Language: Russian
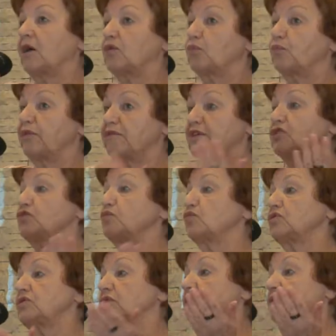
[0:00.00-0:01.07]
По-вашему,
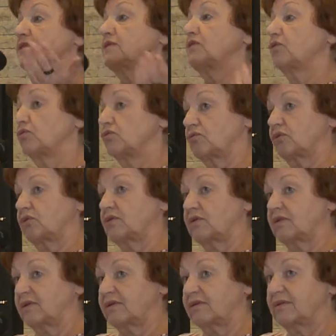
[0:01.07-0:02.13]
это козырек.
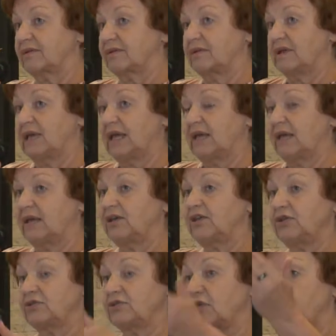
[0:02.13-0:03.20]

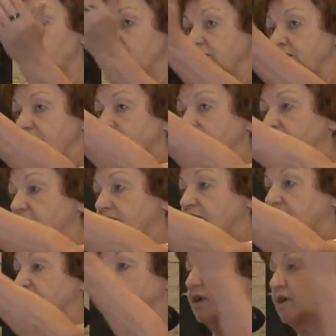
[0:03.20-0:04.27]
И напротив
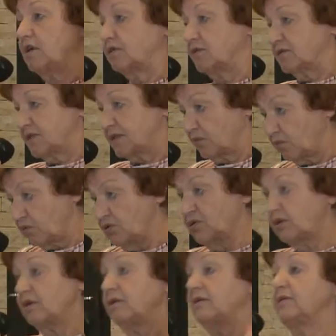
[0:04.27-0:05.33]
кафедрального
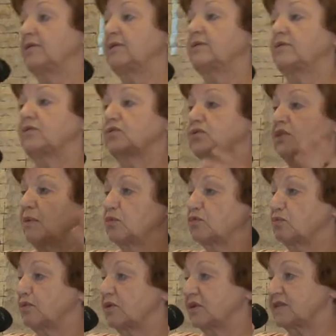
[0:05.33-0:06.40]
собора, вот там вот
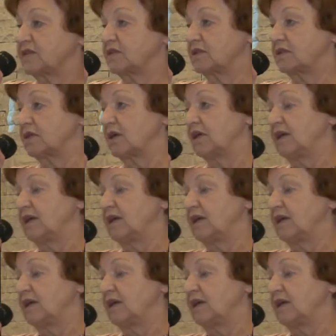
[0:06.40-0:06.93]
магазин